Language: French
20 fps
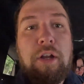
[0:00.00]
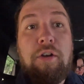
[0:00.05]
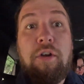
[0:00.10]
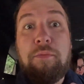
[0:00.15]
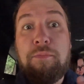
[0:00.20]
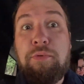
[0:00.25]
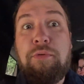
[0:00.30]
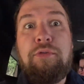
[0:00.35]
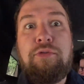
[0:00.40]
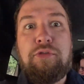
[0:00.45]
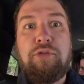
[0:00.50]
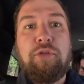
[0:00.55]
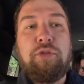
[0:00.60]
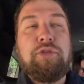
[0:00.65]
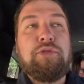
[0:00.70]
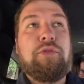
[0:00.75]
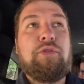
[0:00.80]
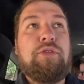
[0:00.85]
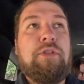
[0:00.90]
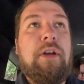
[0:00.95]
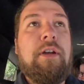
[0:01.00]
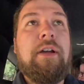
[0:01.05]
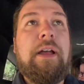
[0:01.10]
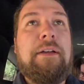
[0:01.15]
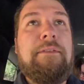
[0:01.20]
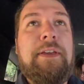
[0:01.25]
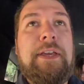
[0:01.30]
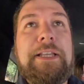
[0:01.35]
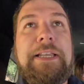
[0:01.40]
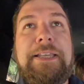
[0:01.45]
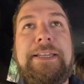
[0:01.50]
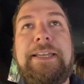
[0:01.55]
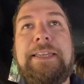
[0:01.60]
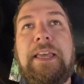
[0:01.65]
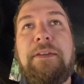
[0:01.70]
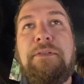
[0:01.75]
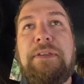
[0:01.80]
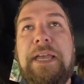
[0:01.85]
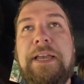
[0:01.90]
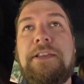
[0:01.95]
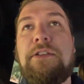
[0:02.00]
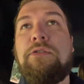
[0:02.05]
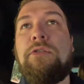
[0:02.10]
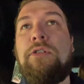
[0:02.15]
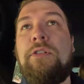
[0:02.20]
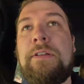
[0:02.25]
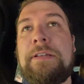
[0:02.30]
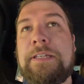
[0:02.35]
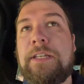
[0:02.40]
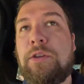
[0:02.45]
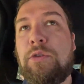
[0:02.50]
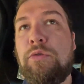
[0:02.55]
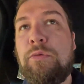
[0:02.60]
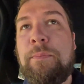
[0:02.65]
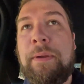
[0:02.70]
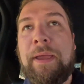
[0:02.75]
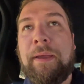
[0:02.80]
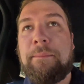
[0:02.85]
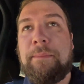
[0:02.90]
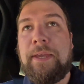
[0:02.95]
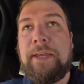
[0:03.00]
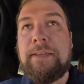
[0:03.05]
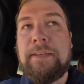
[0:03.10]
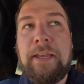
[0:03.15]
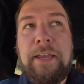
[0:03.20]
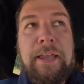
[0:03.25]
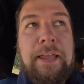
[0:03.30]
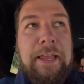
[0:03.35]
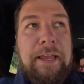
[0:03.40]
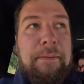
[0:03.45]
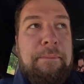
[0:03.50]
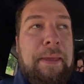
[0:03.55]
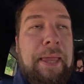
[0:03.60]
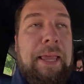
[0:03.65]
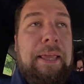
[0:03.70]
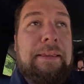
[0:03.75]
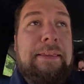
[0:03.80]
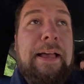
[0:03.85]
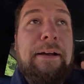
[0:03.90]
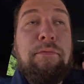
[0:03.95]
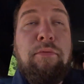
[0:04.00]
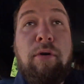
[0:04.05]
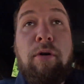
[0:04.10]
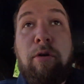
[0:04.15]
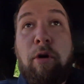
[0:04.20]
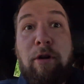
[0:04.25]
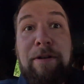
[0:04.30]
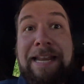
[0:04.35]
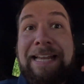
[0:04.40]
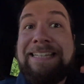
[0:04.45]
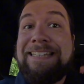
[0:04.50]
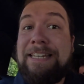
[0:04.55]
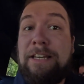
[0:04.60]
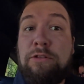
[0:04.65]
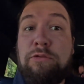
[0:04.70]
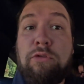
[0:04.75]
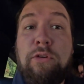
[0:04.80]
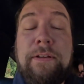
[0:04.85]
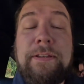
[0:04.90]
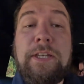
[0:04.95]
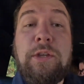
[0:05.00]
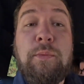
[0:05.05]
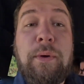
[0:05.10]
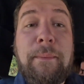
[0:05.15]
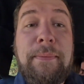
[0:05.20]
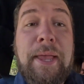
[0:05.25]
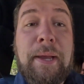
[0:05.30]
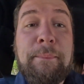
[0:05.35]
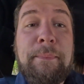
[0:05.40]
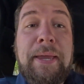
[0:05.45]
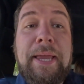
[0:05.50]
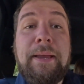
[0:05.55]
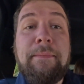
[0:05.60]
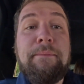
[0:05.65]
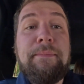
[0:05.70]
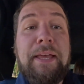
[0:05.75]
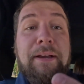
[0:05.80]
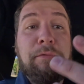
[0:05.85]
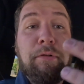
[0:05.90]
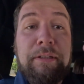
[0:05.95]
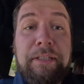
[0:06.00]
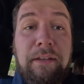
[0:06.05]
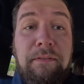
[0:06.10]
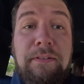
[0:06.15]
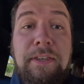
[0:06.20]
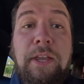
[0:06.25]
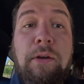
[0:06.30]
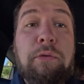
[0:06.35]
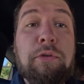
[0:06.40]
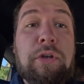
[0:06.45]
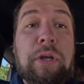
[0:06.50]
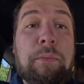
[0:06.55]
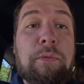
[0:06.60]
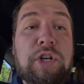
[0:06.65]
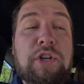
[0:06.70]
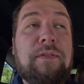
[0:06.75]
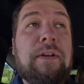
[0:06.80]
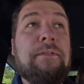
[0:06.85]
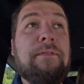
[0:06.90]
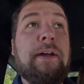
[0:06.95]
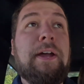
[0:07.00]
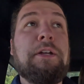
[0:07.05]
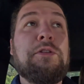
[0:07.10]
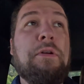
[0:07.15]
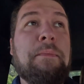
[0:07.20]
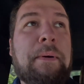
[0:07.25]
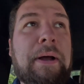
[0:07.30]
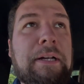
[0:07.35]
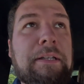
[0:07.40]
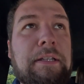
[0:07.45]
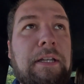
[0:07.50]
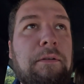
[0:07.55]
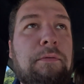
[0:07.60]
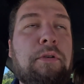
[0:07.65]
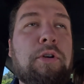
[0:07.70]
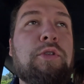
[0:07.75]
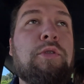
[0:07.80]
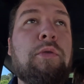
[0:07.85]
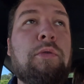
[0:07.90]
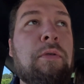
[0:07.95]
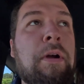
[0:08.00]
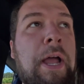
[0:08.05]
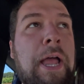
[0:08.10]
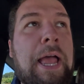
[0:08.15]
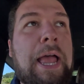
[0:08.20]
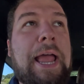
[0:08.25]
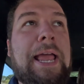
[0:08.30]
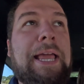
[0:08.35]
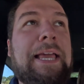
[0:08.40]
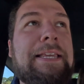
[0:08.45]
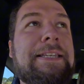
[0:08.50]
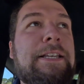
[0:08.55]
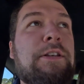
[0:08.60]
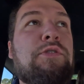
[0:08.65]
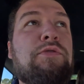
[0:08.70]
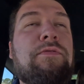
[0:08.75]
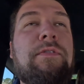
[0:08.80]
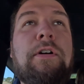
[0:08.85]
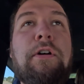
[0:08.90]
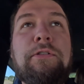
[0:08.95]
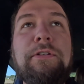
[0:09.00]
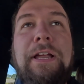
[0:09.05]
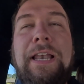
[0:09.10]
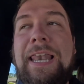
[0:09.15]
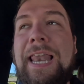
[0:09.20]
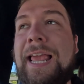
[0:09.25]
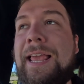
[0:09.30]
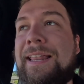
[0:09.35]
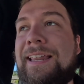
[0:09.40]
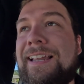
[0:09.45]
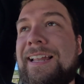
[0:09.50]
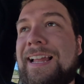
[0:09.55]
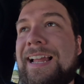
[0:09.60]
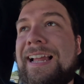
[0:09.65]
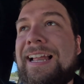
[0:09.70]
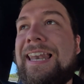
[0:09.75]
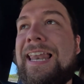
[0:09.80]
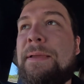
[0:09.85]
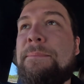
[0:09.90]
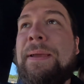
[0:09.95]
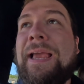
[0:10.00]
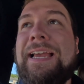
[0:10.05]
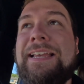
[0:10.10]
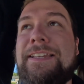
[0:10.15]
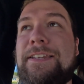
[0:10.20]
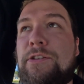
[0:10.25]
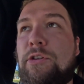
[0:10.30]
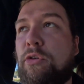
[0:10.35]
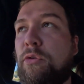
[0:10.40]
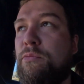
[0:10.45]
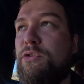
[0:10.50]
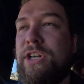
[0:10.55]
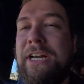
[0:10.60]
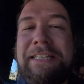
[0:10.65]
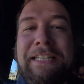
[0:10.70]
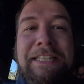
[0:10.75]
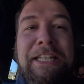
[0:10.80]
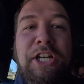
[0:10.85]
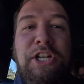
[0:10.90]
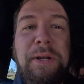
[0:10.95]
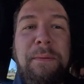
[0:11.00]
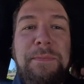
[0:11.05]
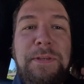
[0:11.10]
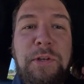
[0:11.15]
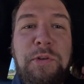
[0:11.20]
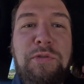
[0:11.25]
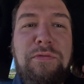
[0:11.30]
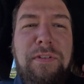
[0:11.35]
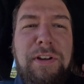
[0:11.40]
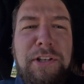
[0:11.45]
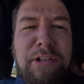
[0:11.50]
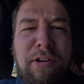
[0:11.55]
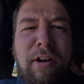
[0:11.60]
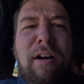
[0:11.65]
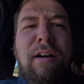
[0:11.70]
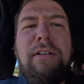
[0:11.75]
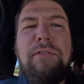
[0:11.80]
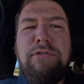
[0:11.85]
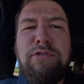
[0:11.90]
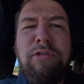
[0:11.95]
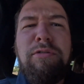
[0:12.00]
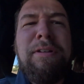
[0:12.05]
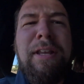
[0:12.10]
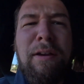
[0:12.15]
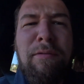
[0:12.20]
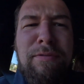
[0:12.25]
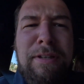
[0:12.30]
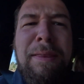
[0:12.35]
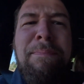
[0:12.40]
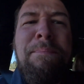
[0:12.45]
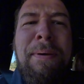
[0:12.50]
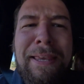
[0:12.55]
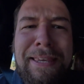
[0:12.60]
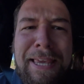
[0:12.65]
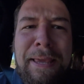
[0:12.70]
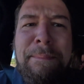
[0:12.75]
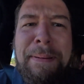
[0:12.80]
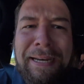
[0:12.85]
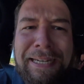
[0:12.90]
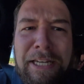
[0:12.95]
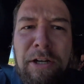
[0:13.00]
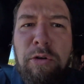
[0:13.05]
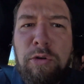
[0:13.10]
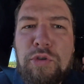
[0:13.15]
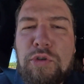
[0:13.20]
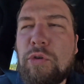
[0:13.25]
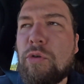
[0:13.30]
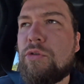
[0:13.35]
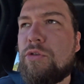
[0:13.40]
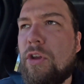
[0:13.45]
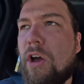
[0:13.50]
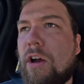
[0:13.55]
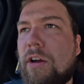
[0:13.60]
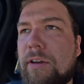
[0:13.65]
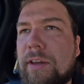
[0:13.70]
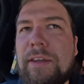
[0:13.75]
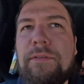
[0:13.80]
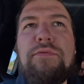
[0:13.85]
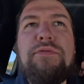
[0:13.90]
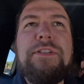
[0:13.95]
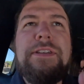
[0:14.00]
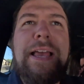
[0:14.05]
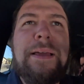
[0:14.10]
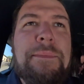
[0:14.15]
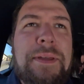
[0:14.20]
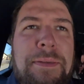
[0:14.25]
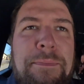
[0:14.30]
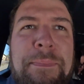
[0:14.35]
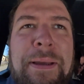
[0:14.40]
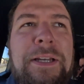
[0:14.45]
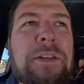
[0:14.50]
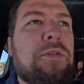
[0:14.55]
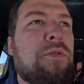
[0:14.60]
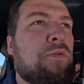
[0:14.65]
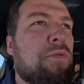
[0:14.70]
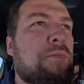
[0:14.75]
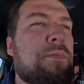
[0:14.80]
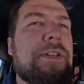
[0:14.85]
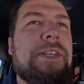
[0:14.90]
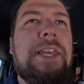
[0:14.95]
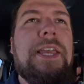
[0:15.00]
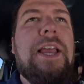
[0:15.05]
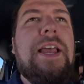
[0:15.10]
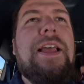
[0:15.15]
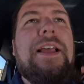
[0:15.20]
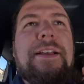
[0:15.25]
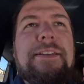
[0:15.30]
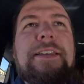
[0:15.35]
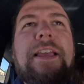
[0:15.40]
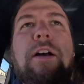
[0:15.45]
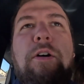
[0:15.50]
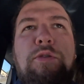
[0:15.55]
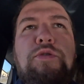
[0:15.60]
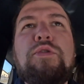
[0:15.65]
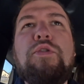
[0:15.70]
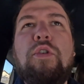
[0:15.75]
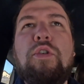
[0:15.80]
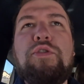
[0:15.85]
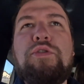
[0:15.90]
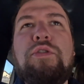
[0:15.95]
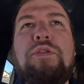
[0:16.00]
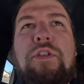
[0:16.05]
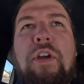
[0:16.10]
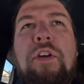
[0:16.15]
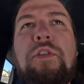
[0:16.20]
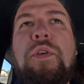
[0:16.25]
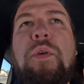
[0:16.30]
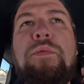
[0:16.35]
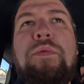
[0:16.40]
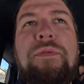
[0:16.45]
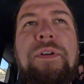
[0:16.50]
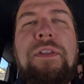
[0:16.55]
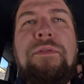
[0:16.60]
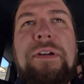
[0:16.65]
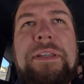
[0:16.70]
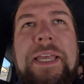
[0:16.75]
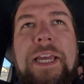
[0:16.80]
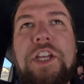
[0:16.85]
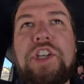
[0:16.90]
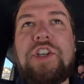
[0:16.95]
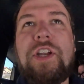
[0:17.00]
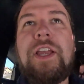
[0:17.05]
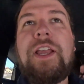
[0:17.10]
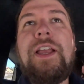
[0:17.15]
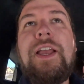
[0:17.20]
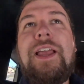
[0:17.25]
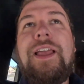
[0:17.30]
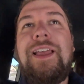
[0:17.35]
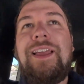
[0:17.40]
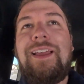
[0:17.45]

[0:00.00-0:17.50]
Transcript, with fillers: Le but du constructeur avec cette invitation-là, c'est de nous permettre ben, d'avoir un article sur le site web d'RPM, d'avoir des vidéos que moi je vais faire, de prendre des photos. Et souvent, on a l'impression, puis j'entends des gens me dire souvent ça, ah, vous autres, hein, vous êtes payés par les constructeurs, ils vous amènent partout, puis c'est grâce aux constructeurs que vous faites votre argent.